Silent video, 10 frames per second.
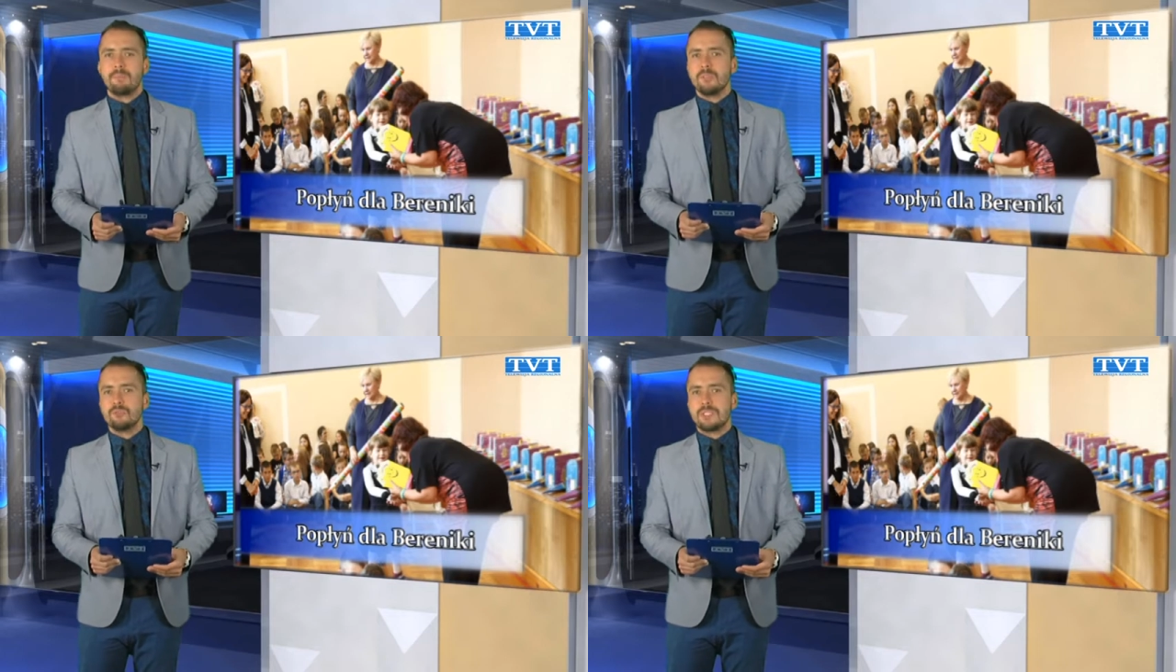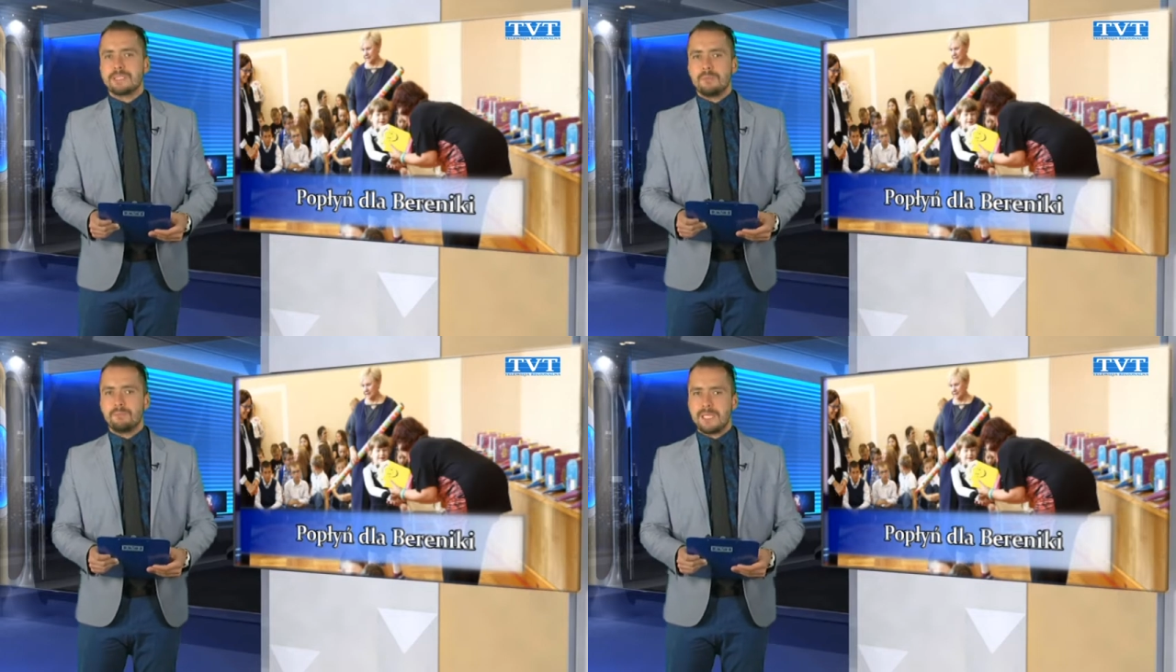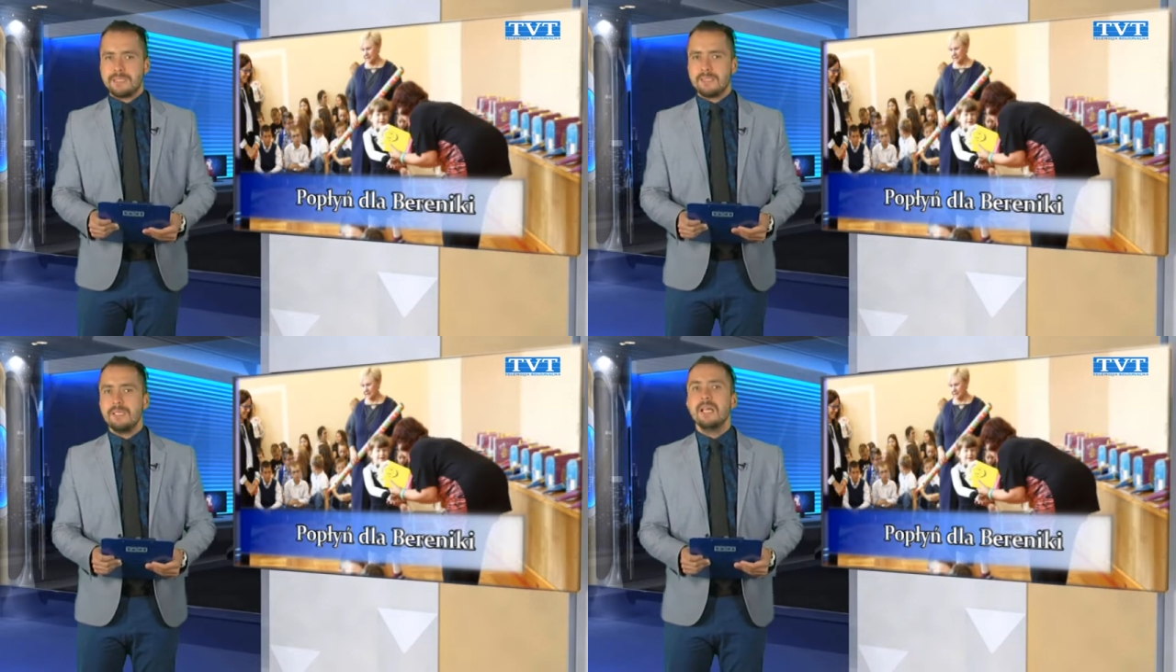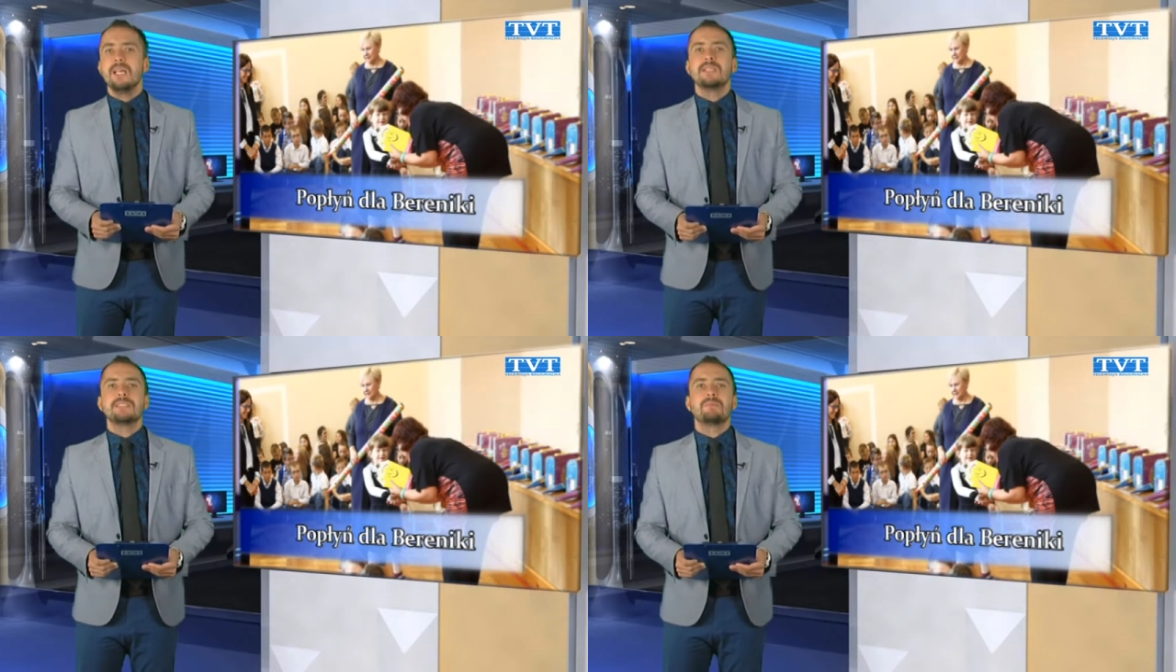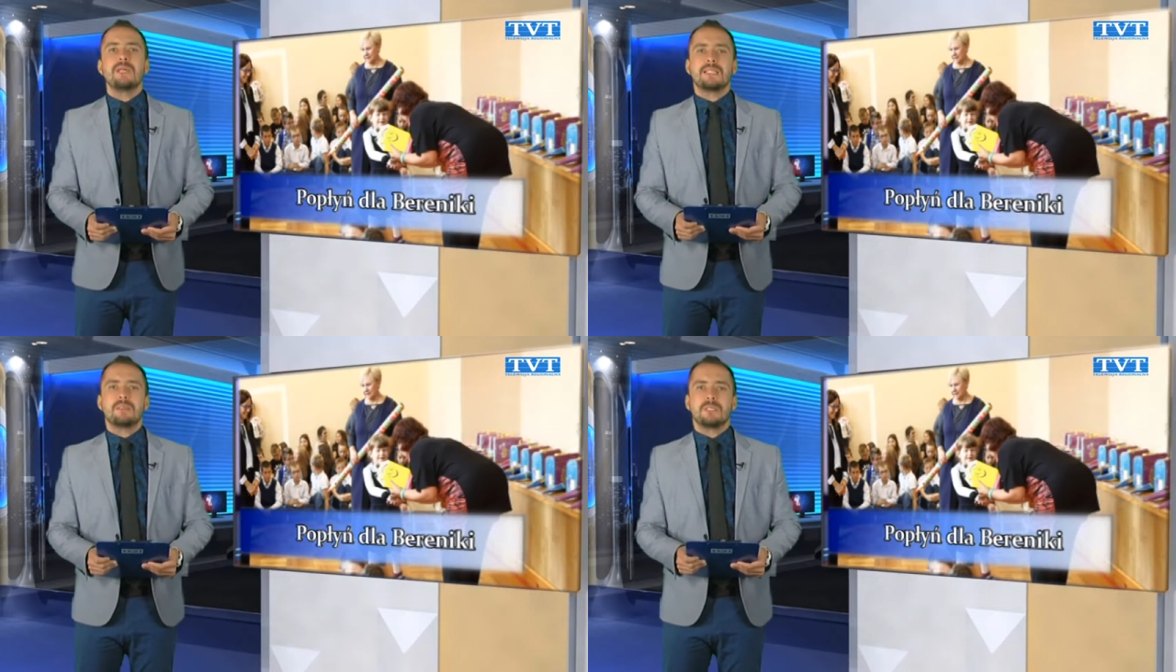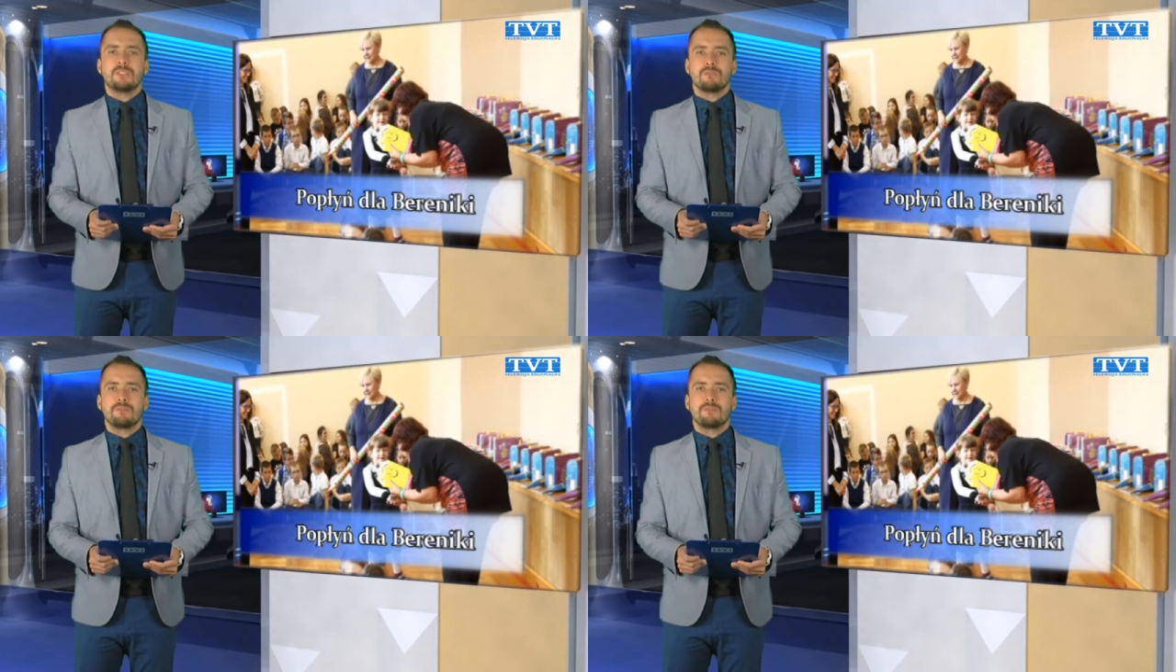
Podczas imprezy zbierane będą